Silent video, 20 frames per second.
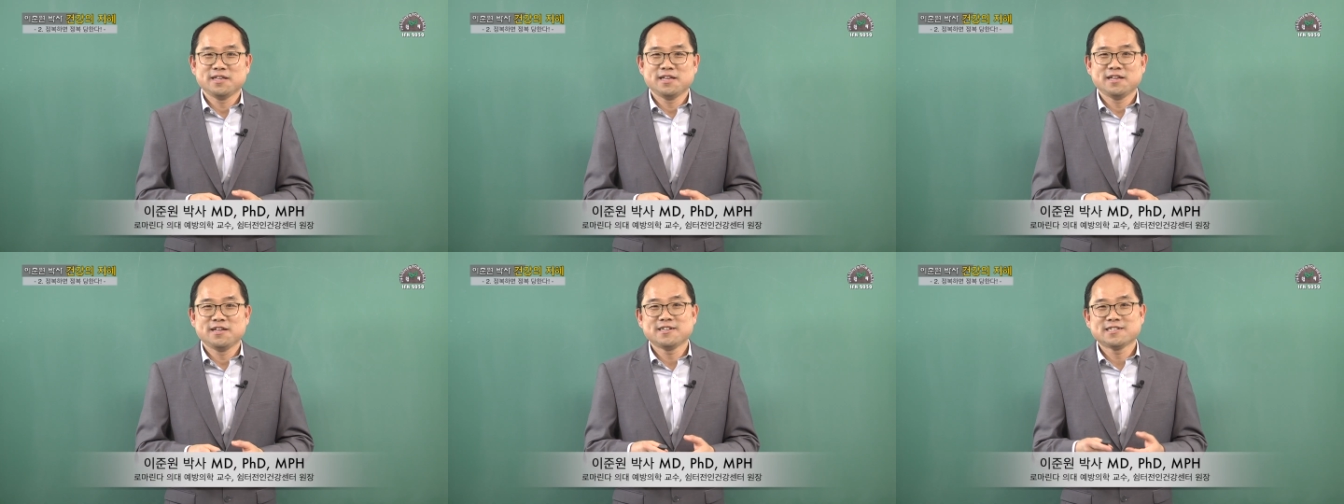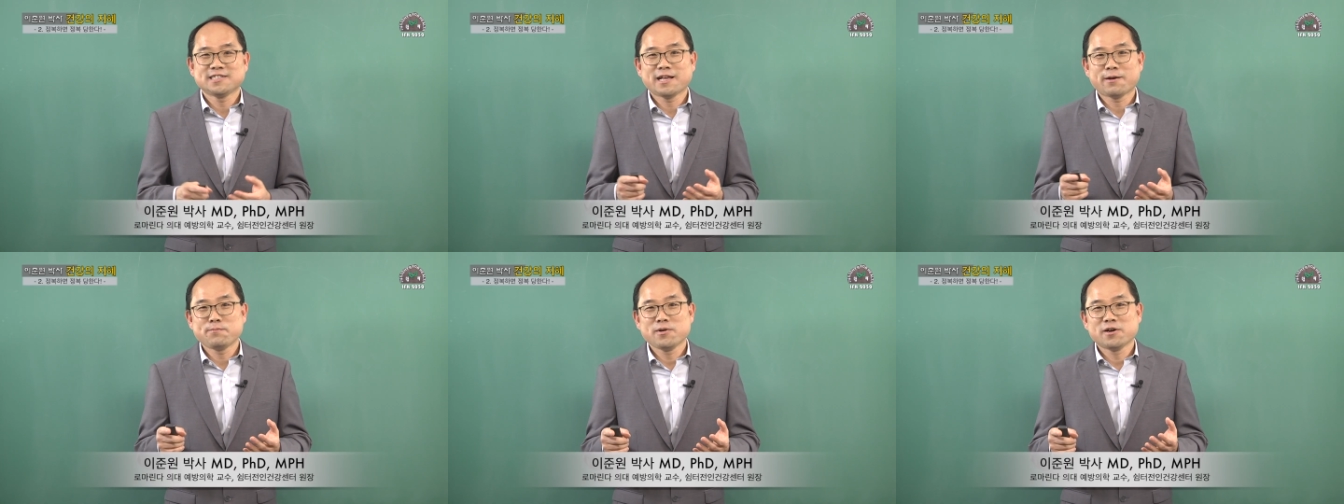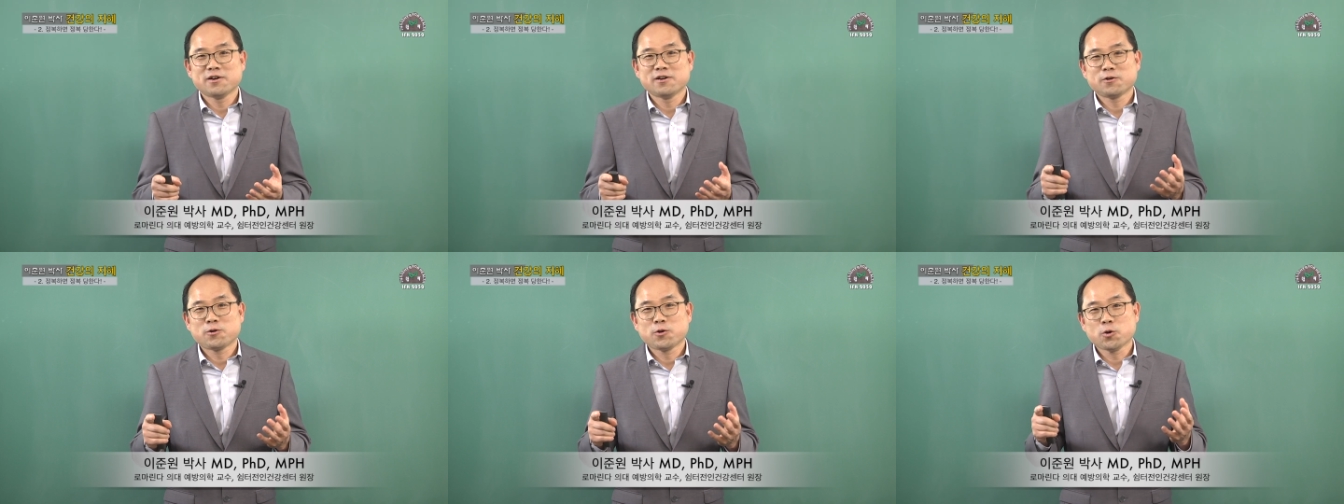이
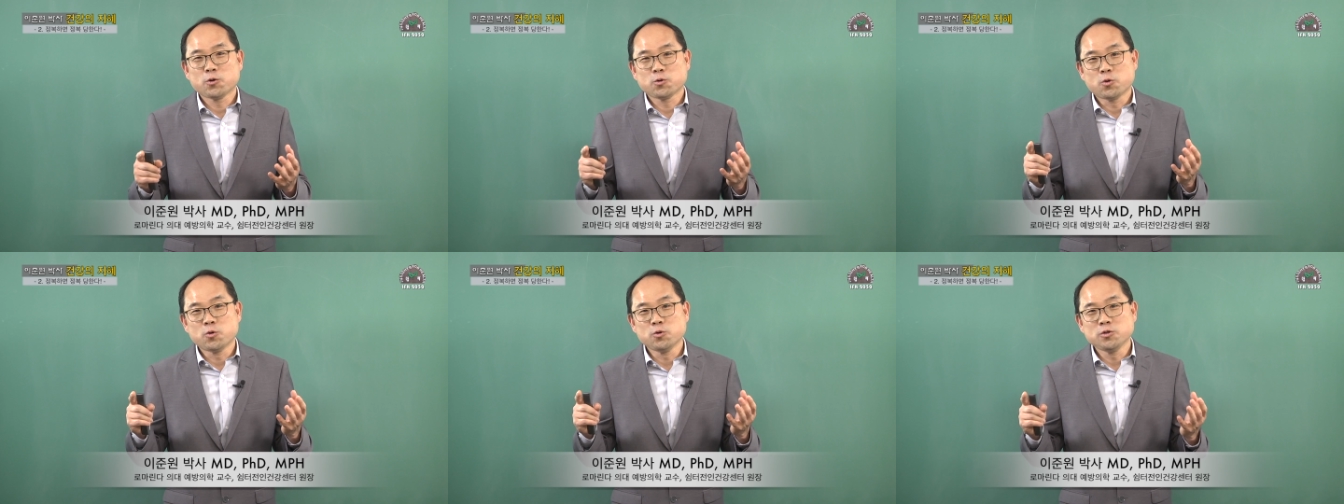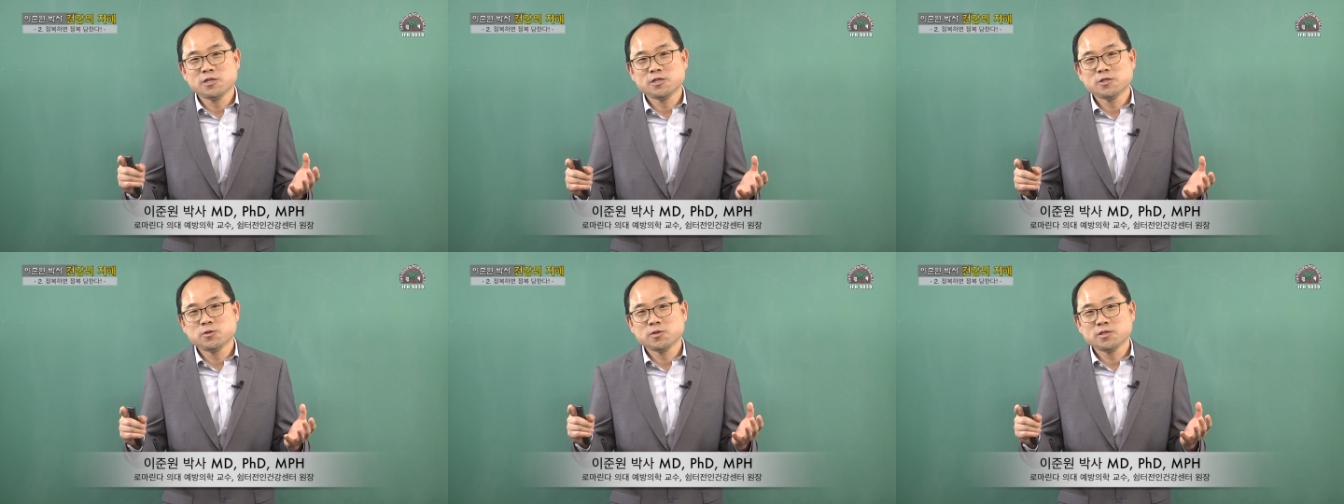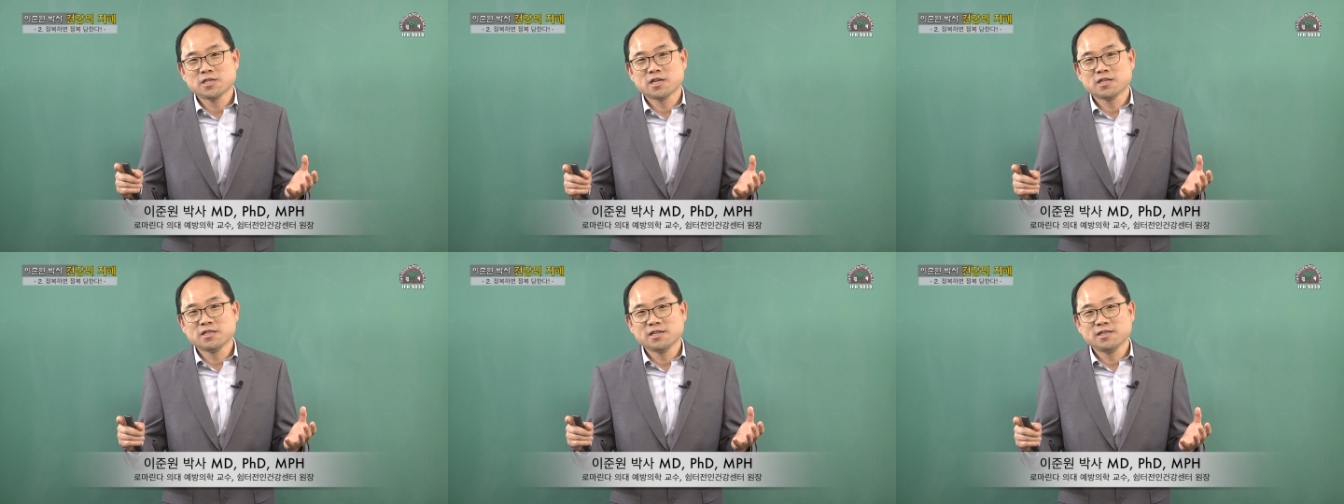흑사병을 고칠 수
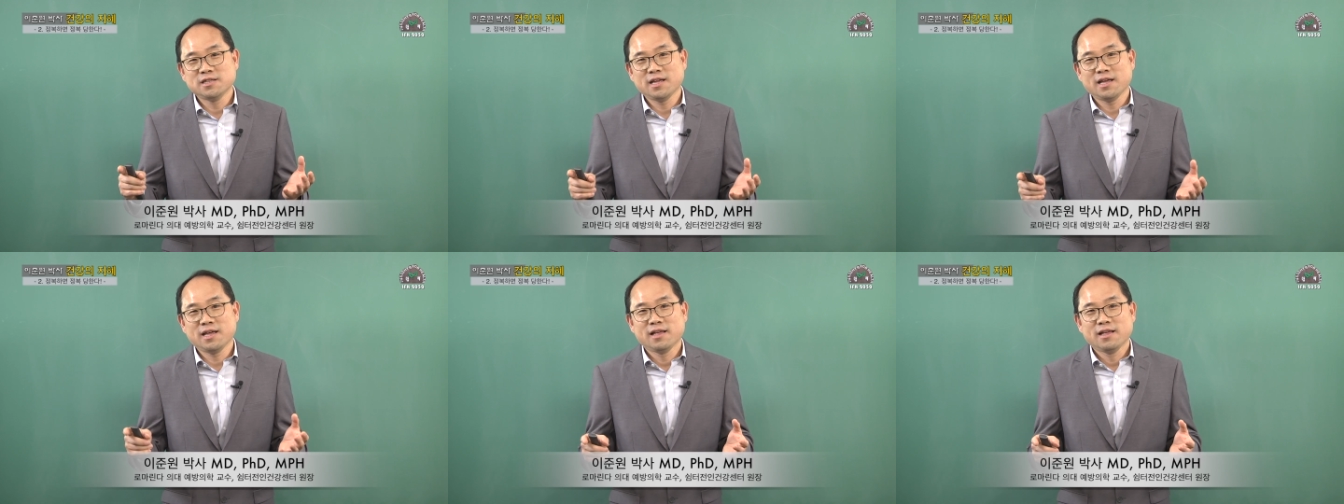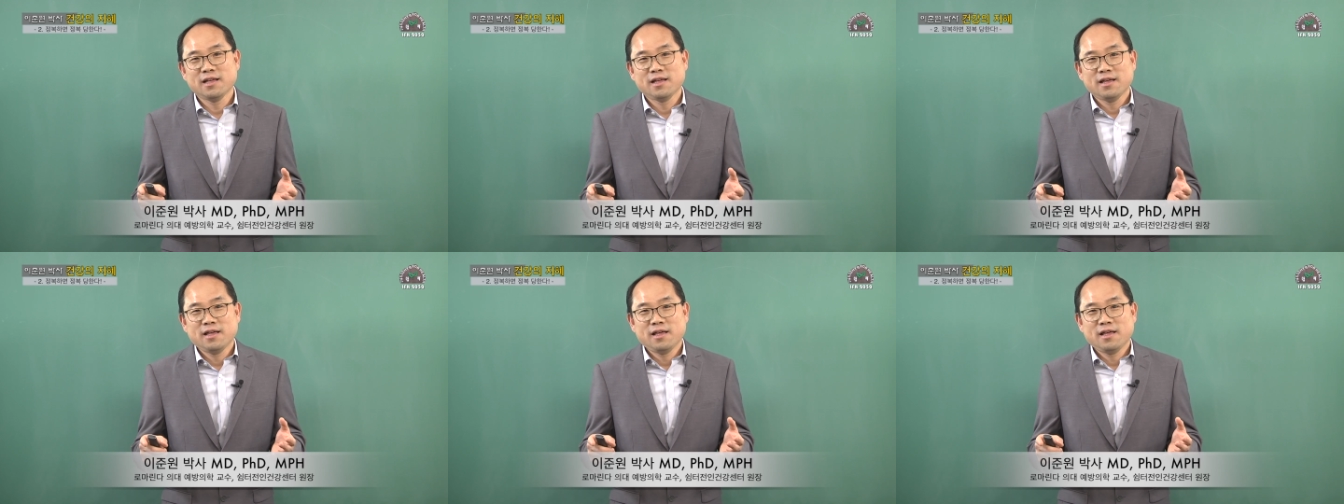있었는데